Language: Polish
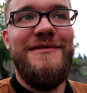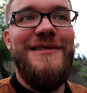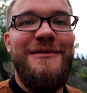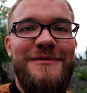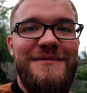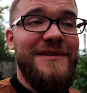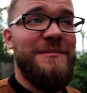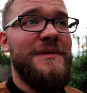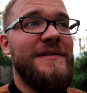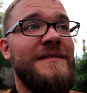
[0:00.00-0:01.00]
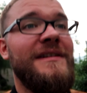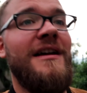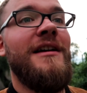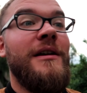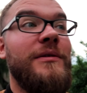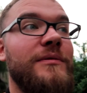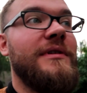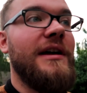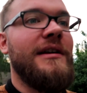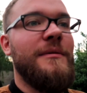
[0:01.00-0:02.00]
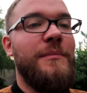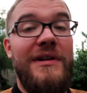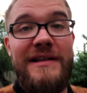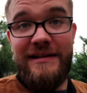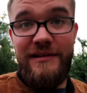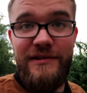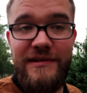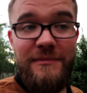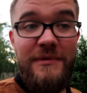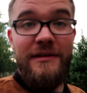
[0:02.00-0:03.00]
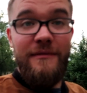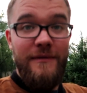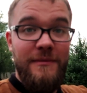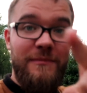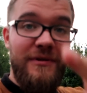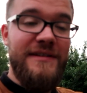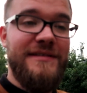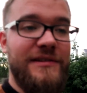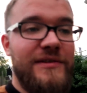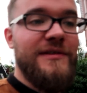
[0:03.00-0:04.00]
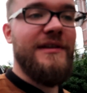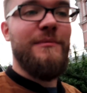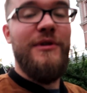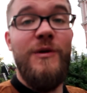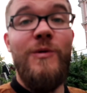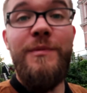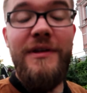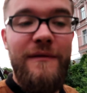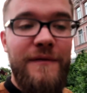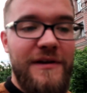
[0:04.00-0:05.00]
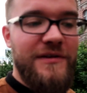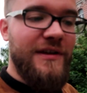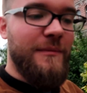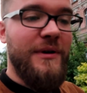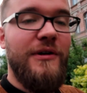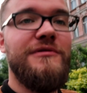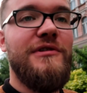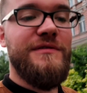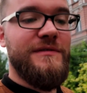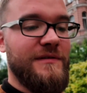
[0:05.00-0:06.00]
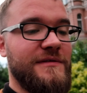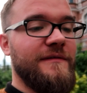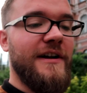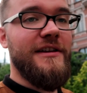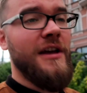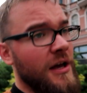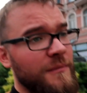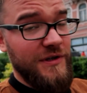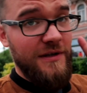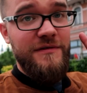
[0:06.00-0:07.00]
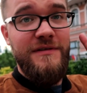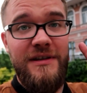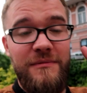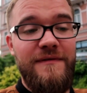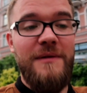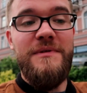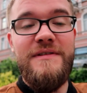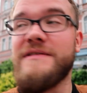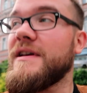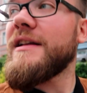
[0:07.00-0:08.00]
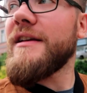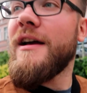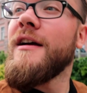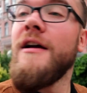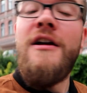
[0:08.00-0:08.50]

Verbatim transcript: chciałbym zjeść pizzę. Tutaj polecaliście mi, wy mi polecaliście na mojej grupie na fejsie Bekonolodzy Stosowani przede wszystkim dwie pizzerie.